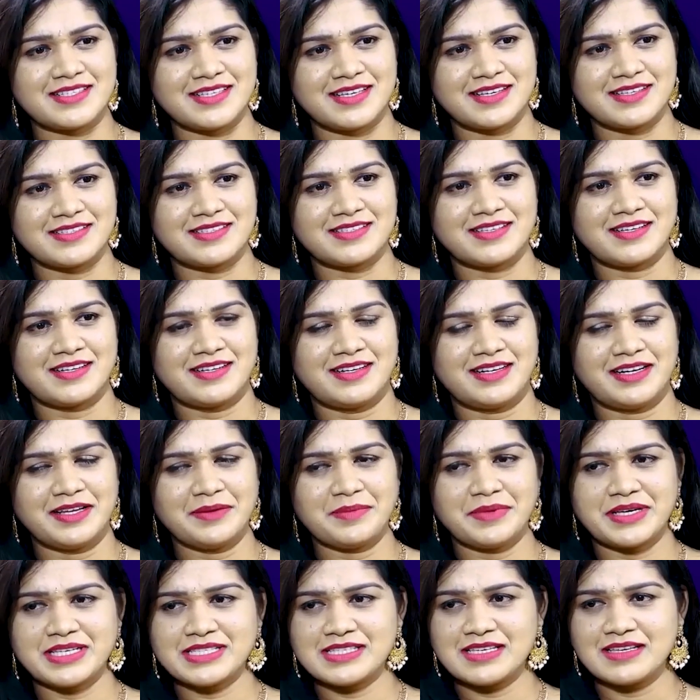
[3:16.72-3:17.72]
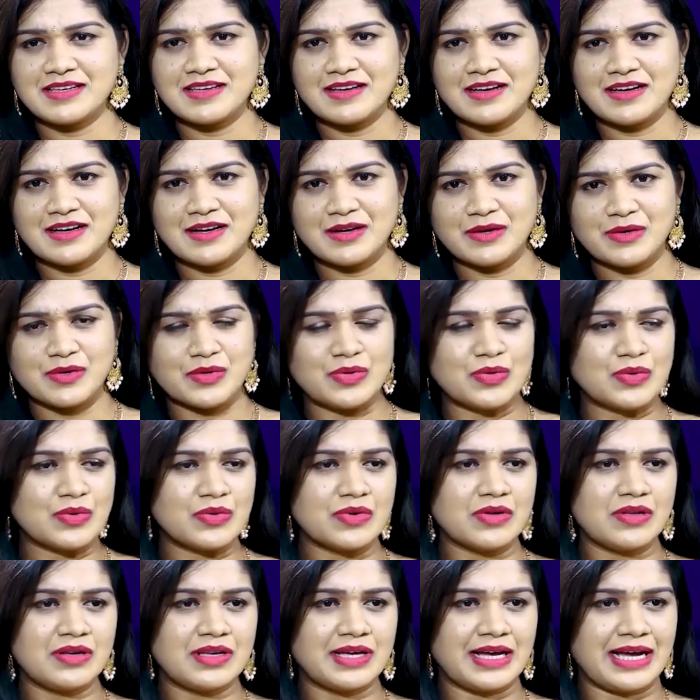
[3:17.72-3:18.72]
అచ్చా అచ్చా అంటే బేసిక్గా
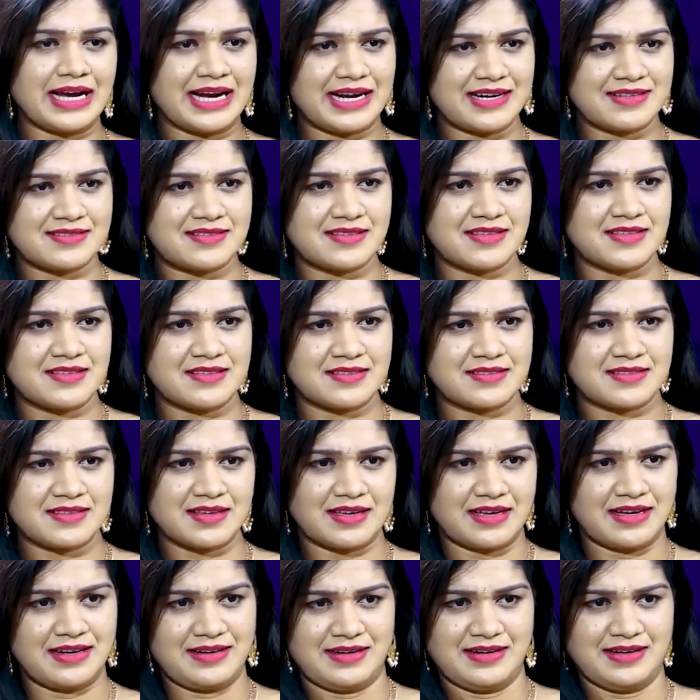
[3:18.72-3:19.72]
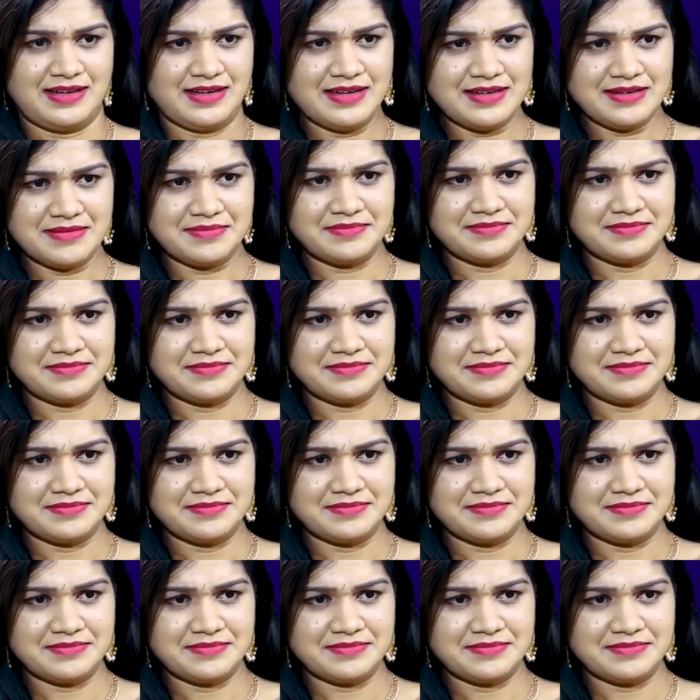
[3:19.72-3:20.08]
గూగుల్ యాడ్సెన్స్ కన్నా